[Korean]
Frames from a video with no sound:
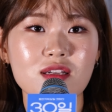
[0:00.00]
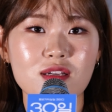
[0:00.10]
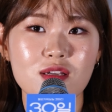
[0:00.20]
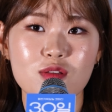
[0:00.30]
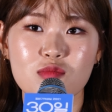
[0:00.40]

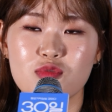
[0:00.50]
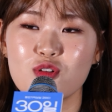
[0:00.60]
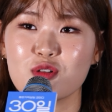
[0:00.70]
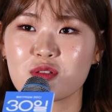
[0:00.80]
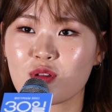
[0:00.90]
때도
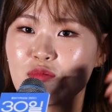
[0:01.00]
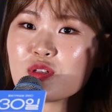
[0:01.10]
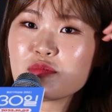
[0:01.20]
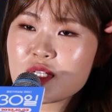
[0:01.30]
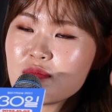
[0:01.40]
물론
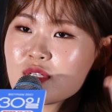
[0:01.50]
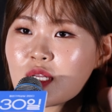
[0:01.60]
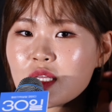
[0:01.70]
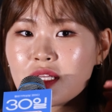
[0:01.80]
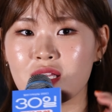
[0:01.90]
너무너무
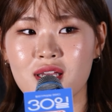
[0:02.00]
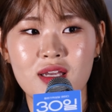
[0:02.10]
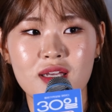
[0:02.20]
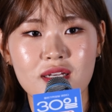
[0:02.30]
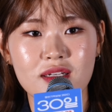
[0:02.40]

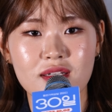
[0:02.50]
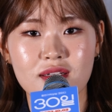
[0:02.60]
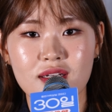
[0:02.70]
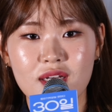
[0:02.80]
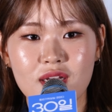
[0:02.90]
재밌었는데
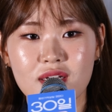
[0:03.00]
그